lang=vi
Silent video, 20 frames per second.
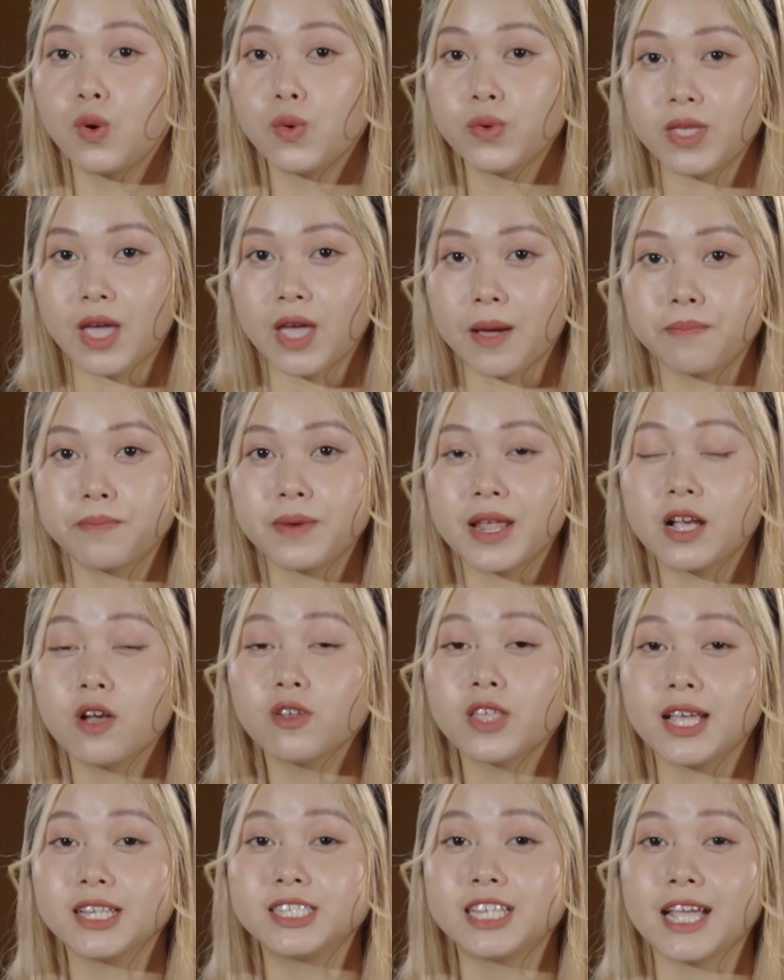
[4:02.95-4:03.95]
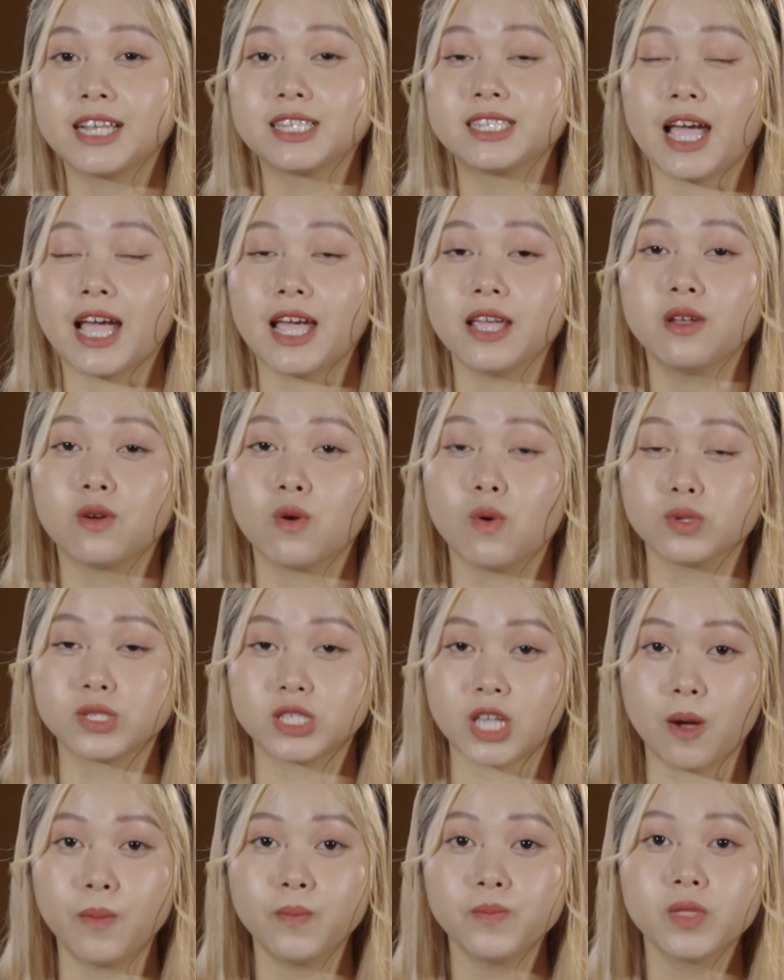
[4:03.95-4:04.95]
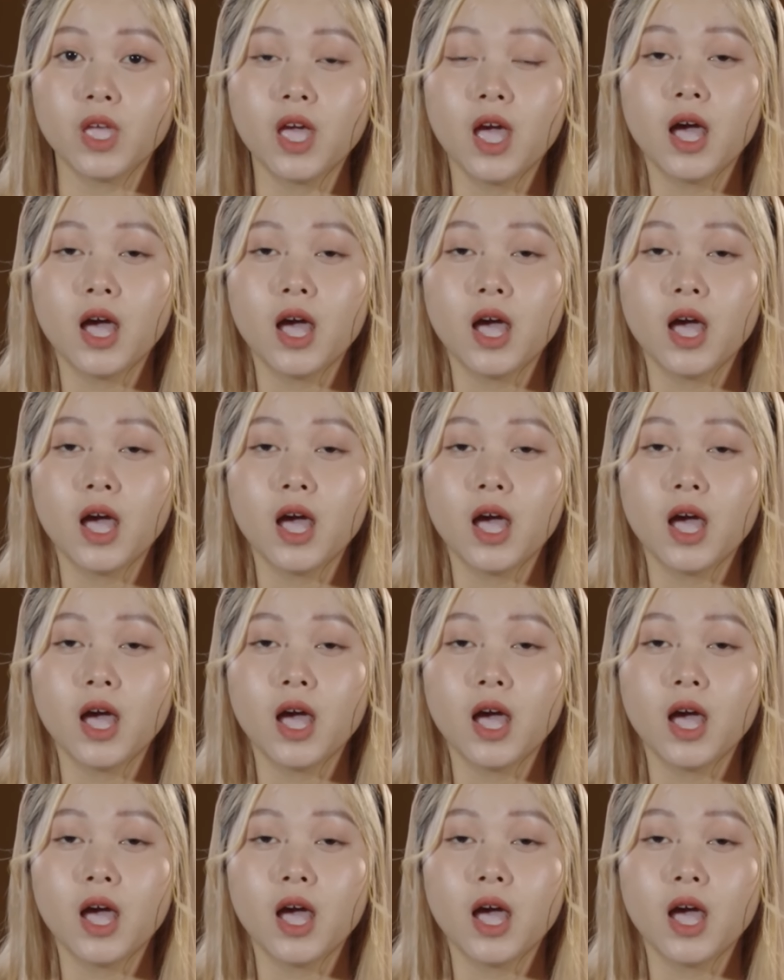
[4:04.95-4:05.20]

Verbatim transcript: thu nhập để có thể trang trải được cuộc sống